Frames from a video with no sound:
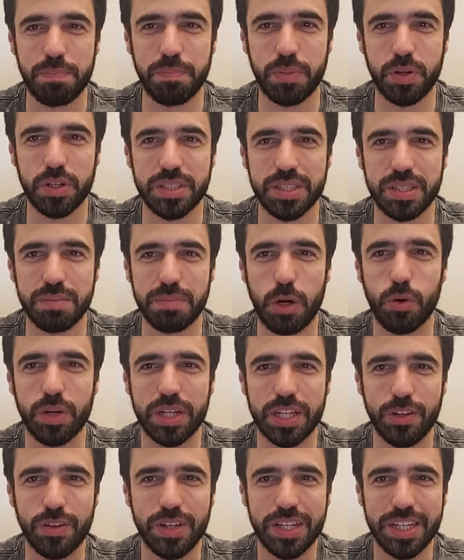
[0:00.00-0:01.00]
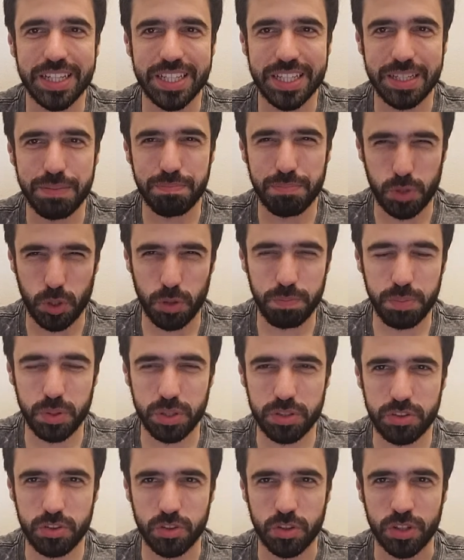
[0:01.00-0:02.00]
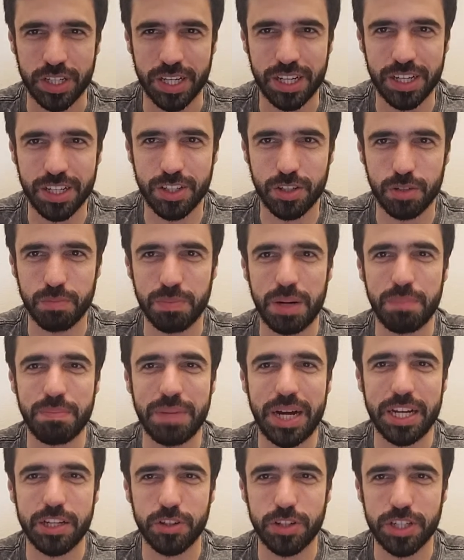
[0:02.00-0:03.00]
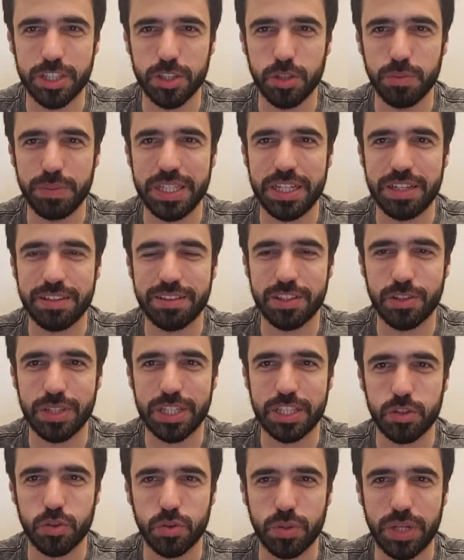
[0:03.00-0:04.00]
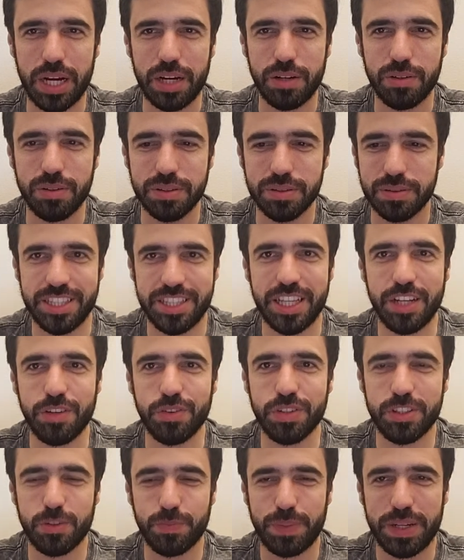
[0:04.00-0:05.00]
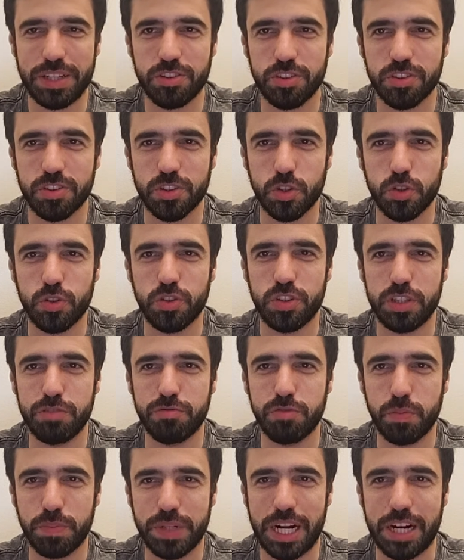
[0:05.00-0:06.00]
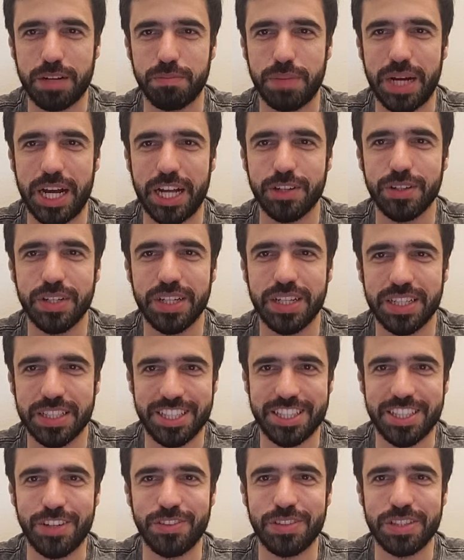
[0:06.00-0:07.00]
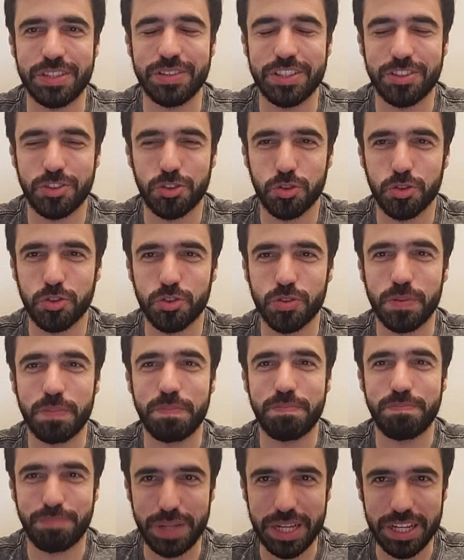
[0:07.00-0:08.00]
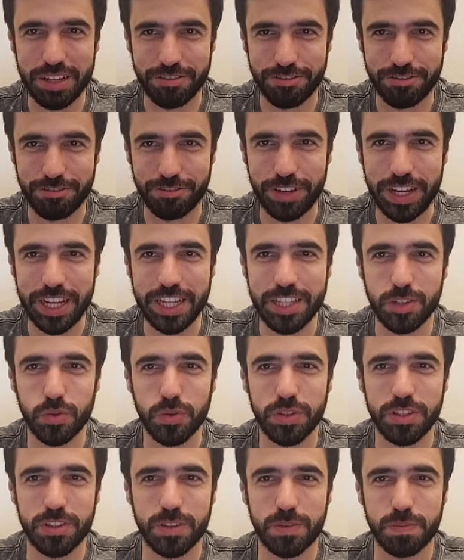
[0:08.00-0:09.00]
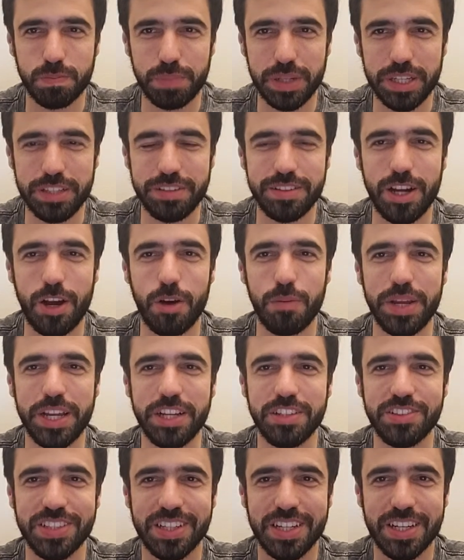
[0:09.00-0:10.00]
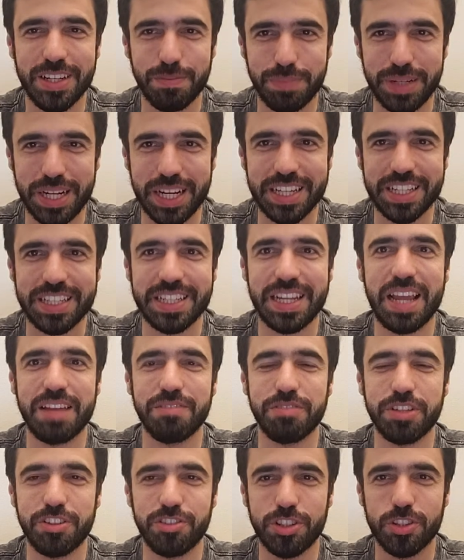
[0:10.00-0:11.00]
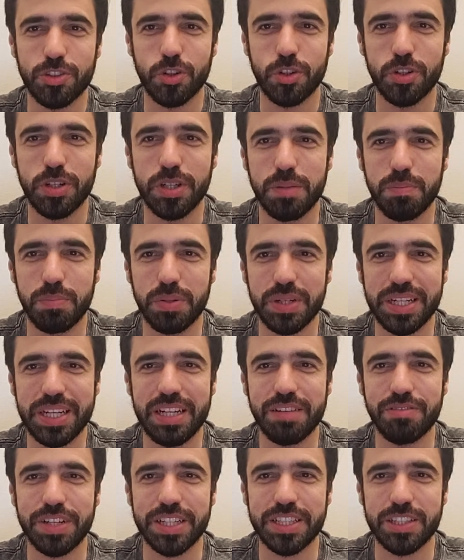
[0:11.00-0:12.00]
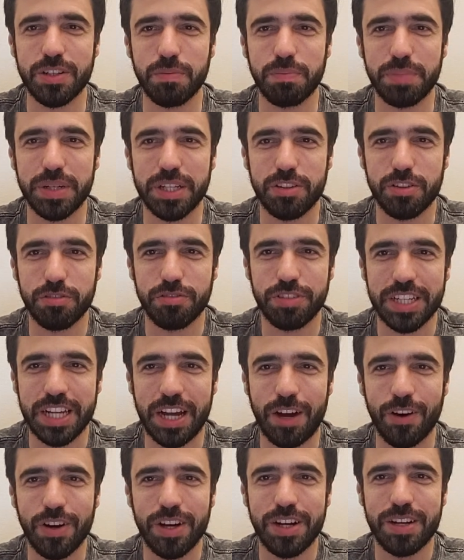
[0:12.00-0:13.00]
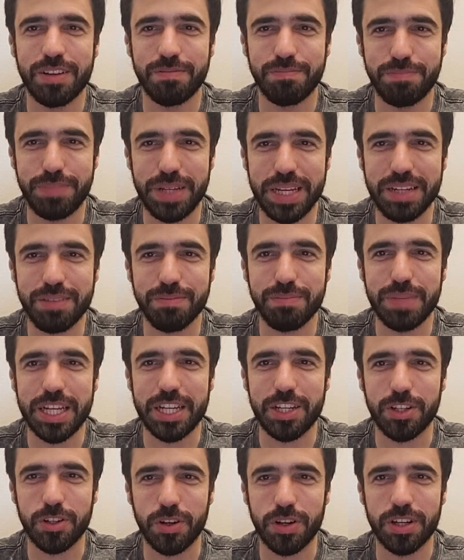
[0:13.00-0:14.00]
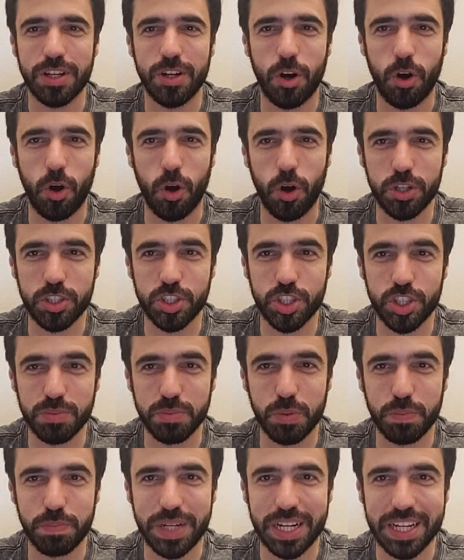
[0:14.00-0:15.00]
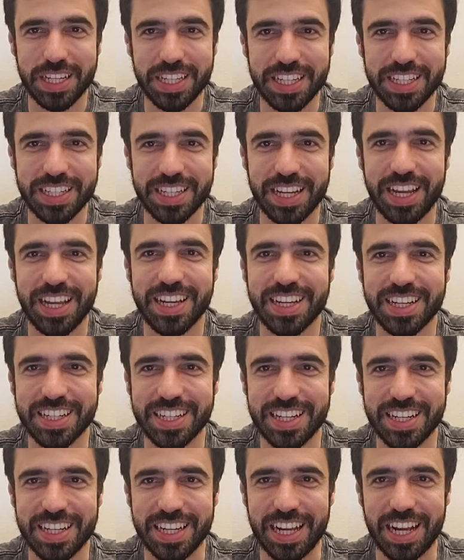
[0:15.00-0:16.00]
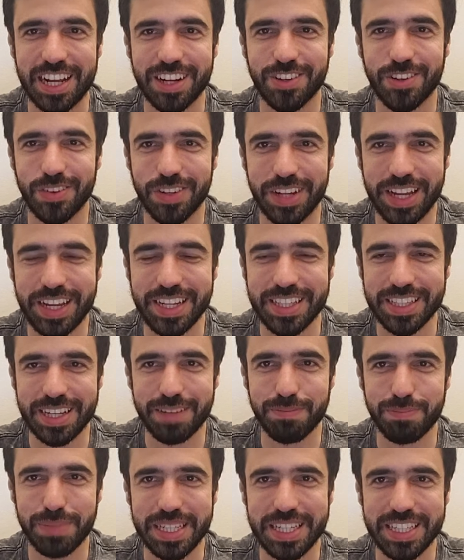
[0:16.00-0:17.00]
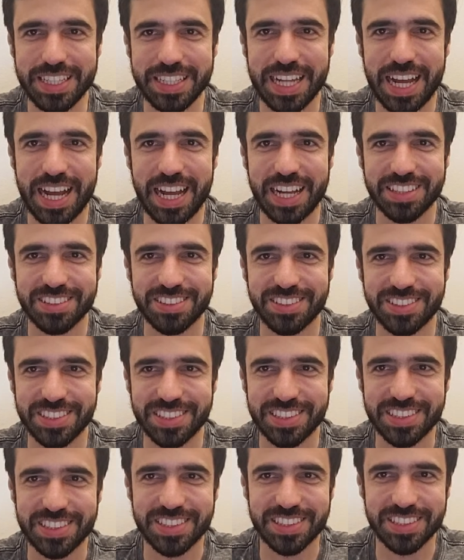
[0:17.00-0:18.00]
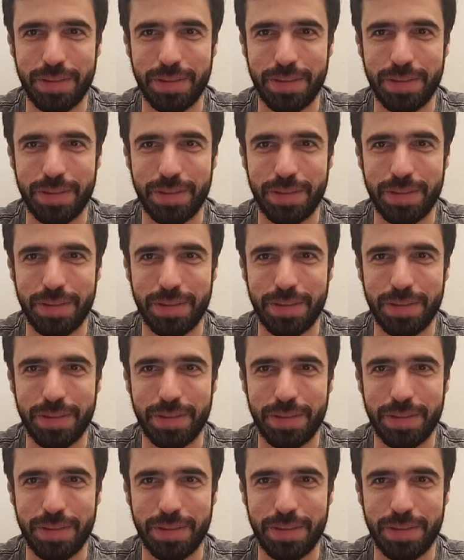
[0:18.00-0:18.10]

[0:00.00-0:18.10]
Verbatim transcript: uma porta-balcão que proporciona uma maior iluminação natural e tem um espaço exclusivo para armário. Então é um estúdio perfeito, especialmente para quem é investidor, porque ele vai ter um preço final bem menor, ótimo para quem quer ganhar com rentabilidade.